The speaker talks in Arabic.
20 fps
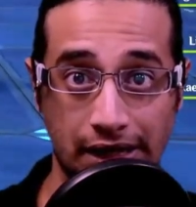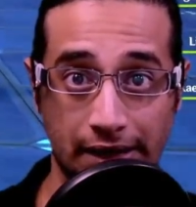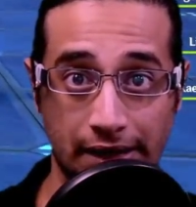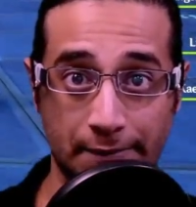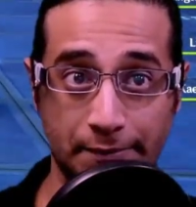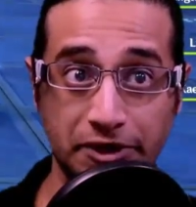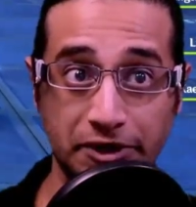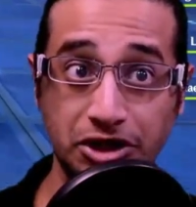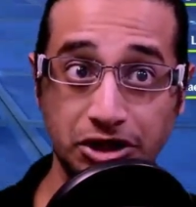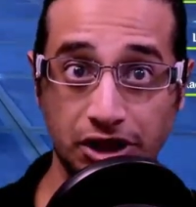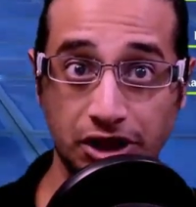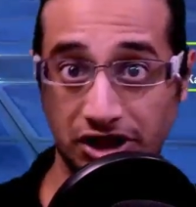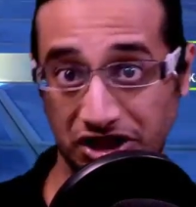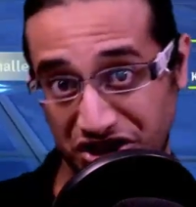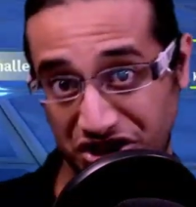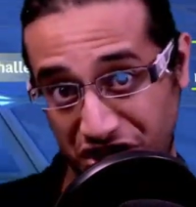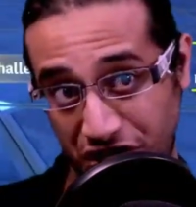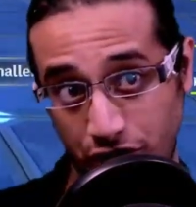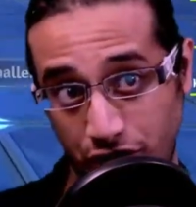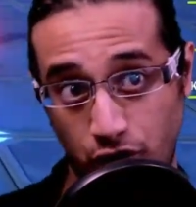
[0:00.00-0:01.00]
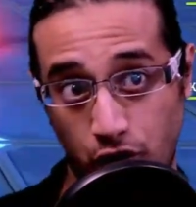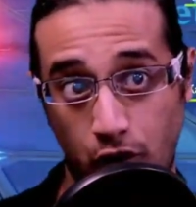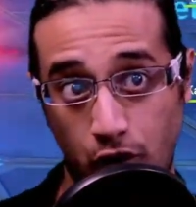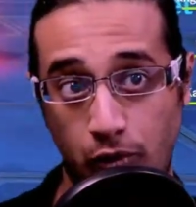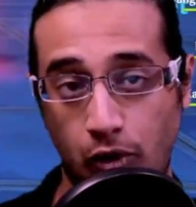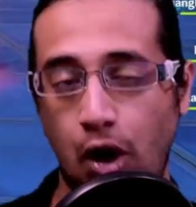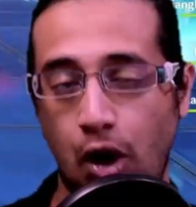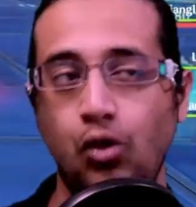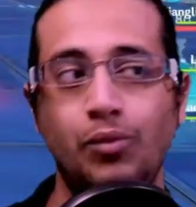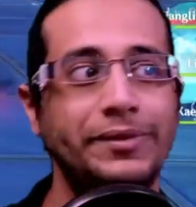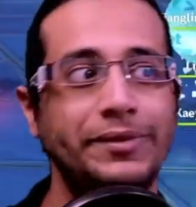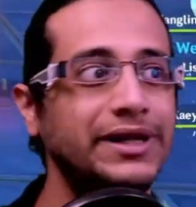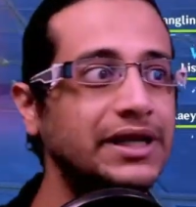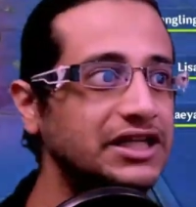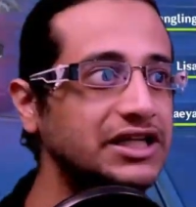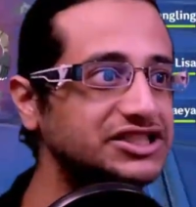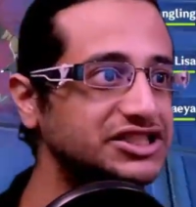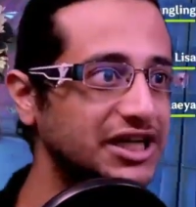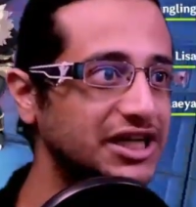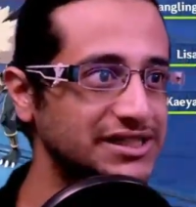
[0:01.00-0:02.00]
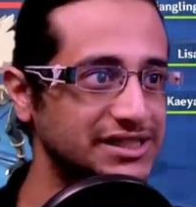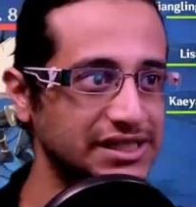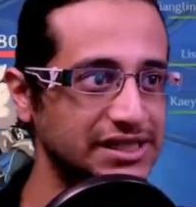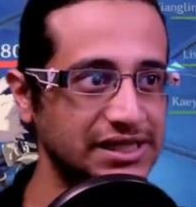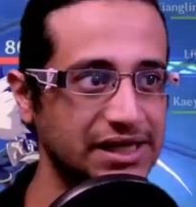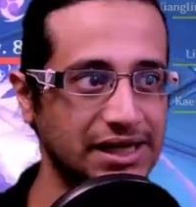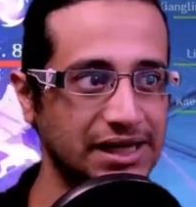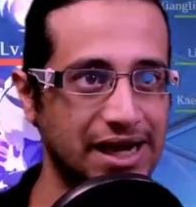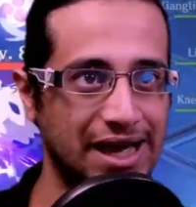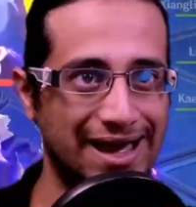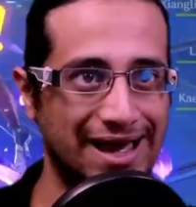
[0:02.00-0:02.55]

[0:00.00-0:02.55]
آه، من شينوب او من الشخصيه